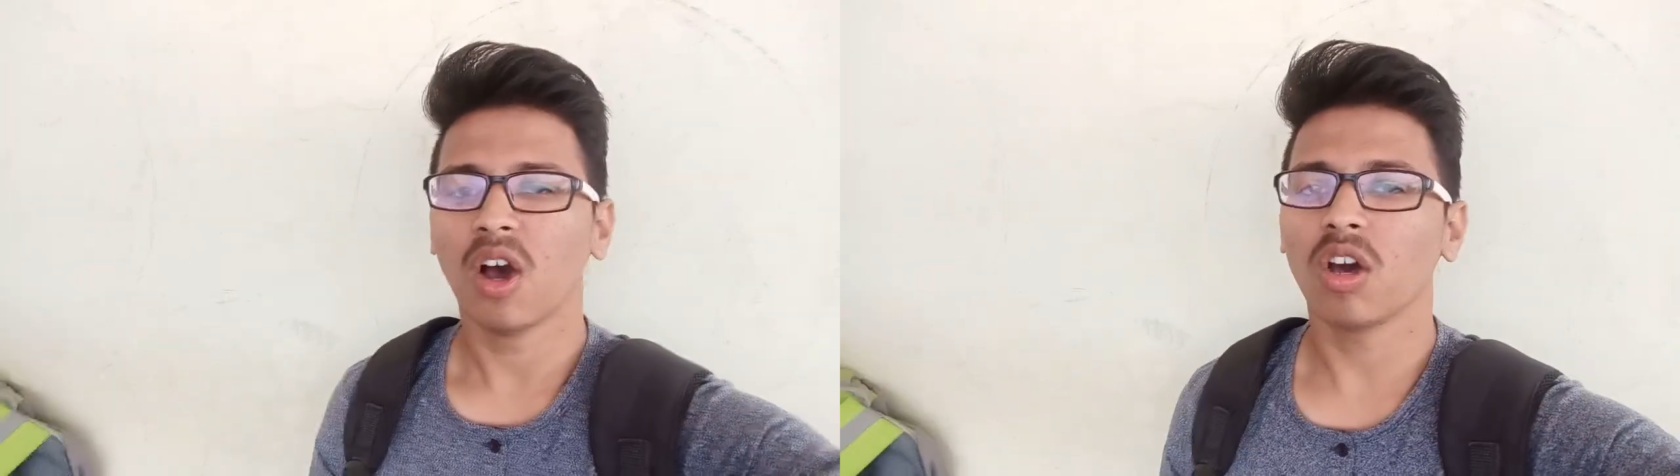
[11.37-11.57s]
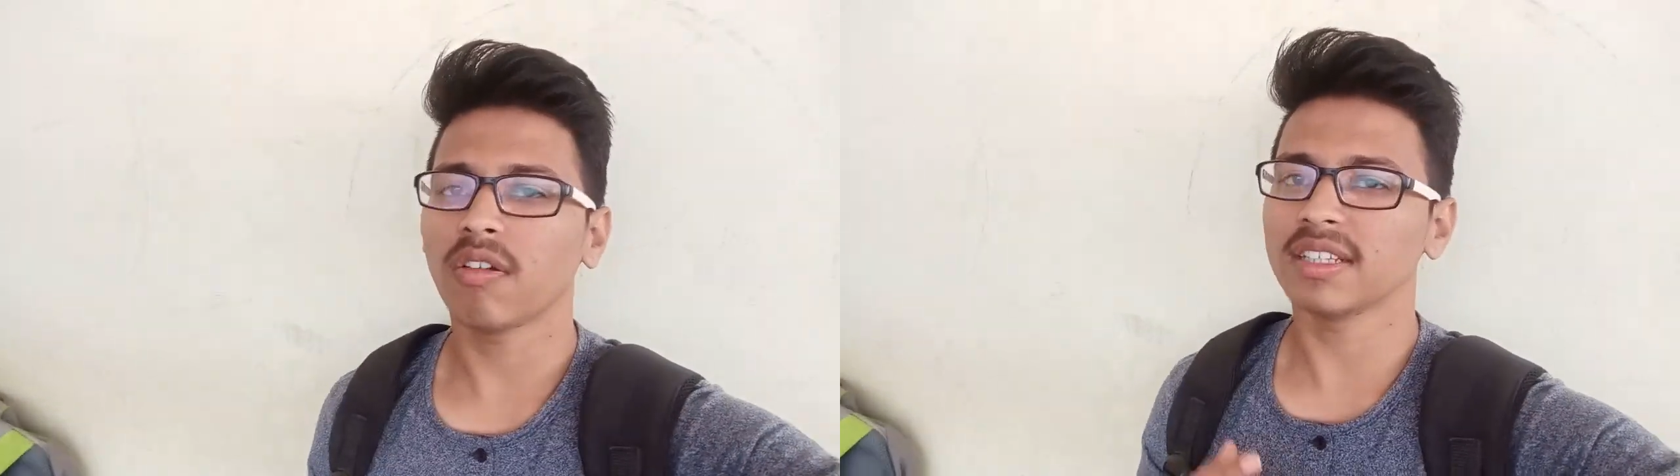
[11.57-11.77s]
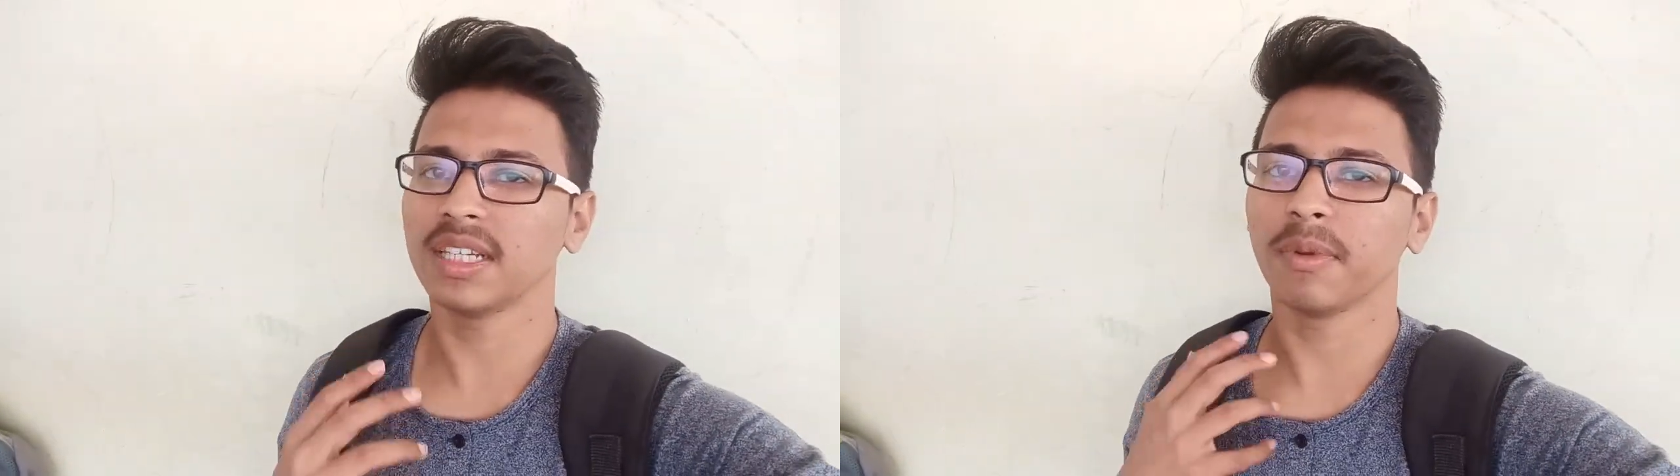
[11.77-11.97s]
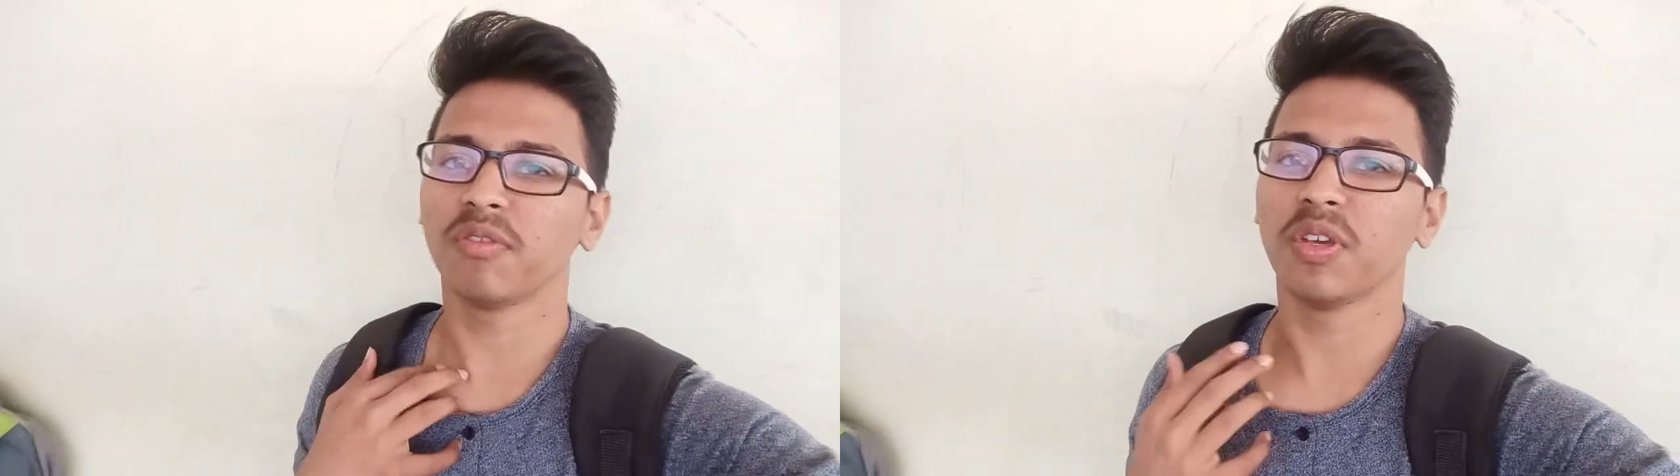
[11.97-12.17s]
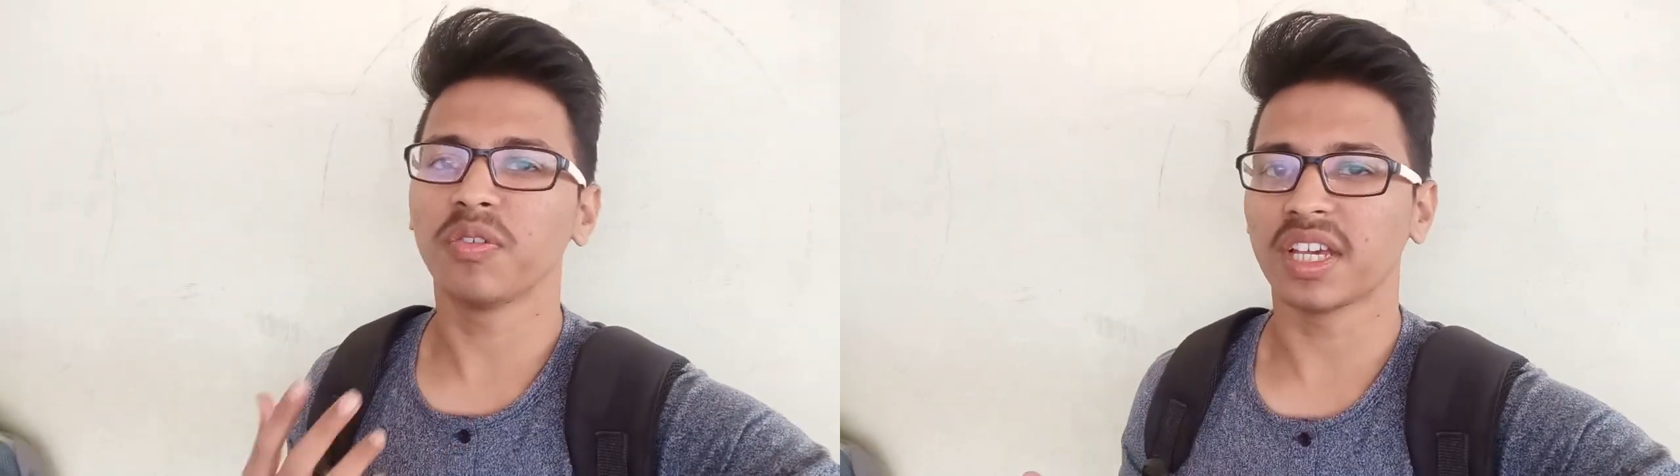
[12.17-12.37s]
और वहाँ से हमें
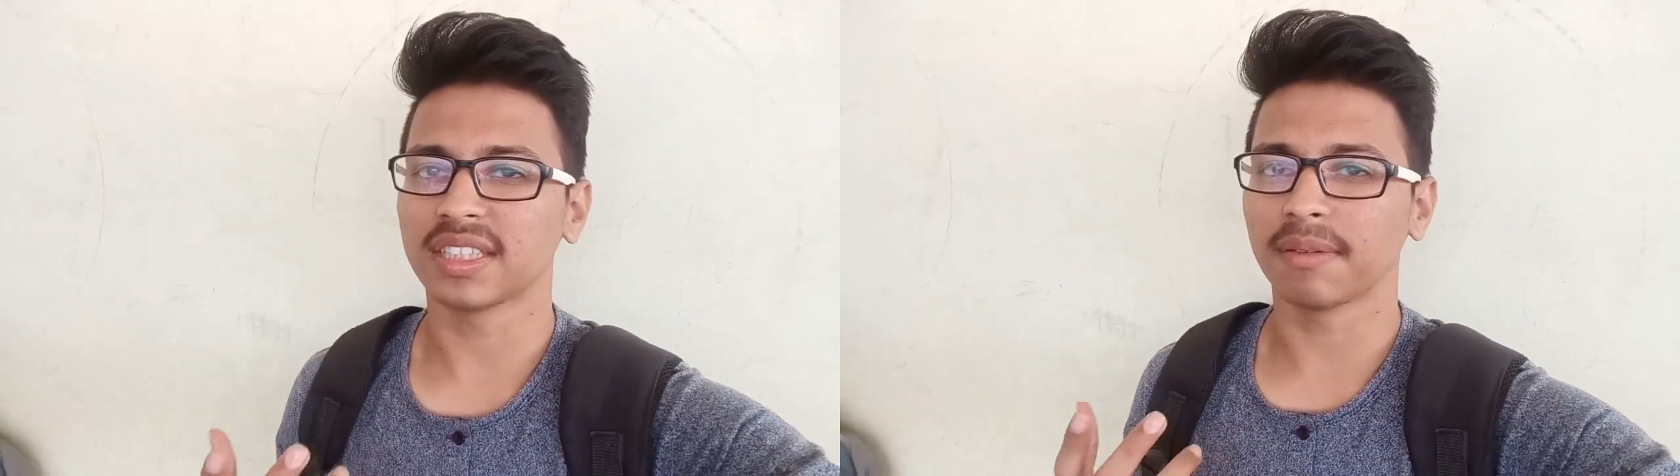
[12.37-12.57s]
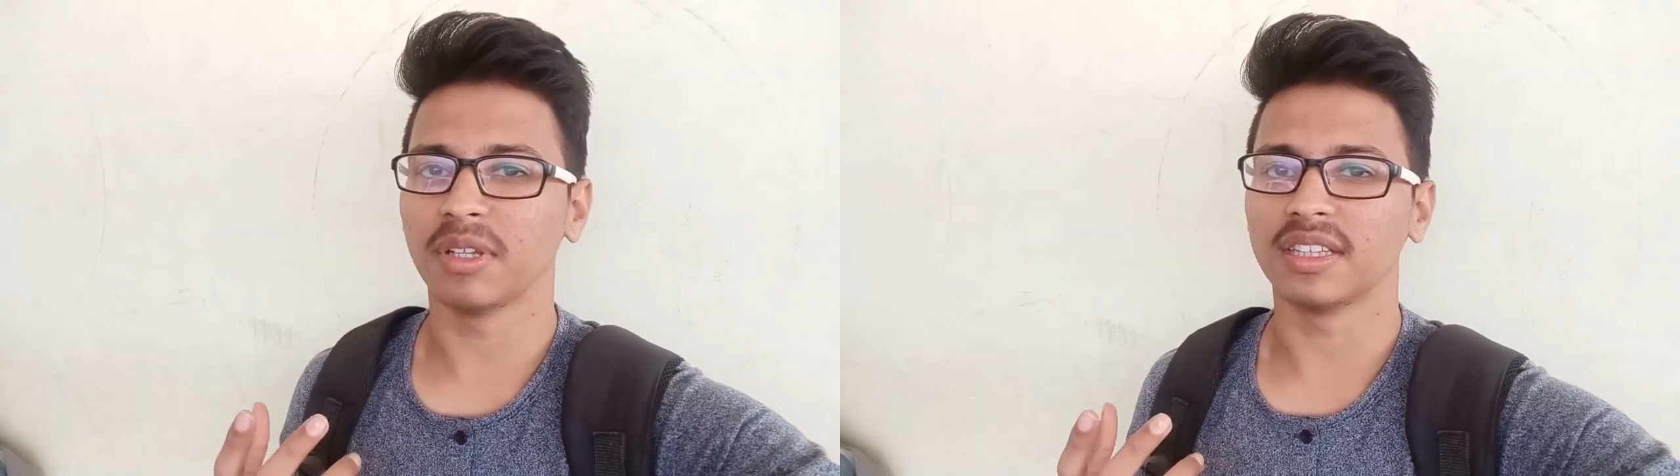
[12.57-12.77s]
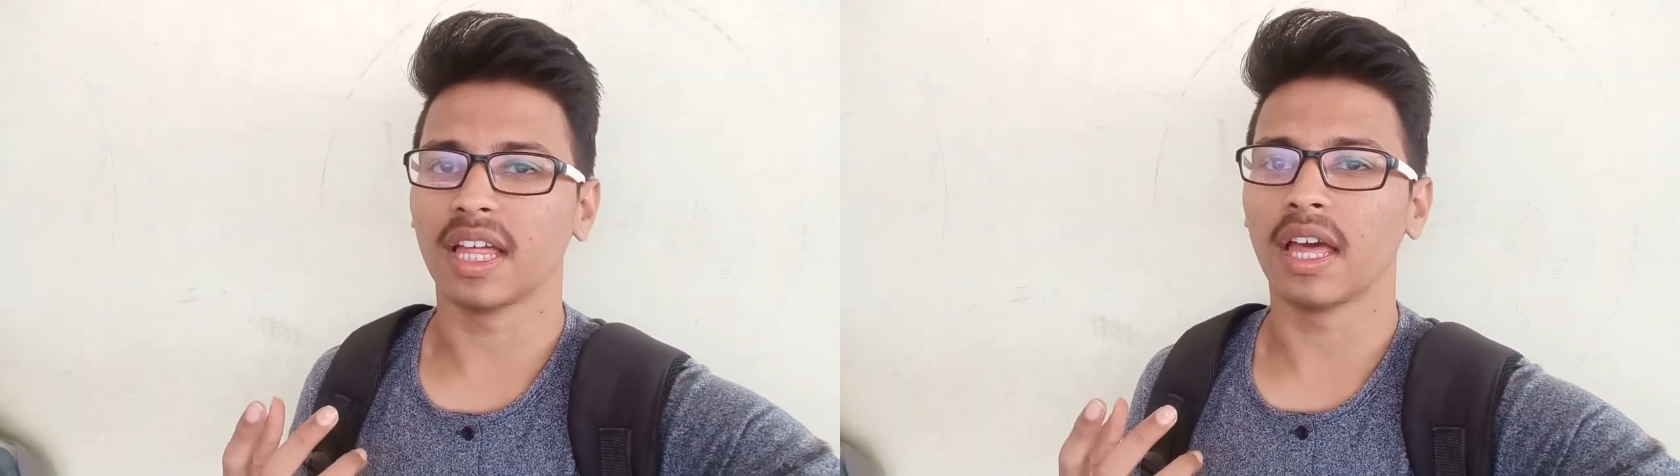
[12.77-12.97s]
व्यू कैसा मिलता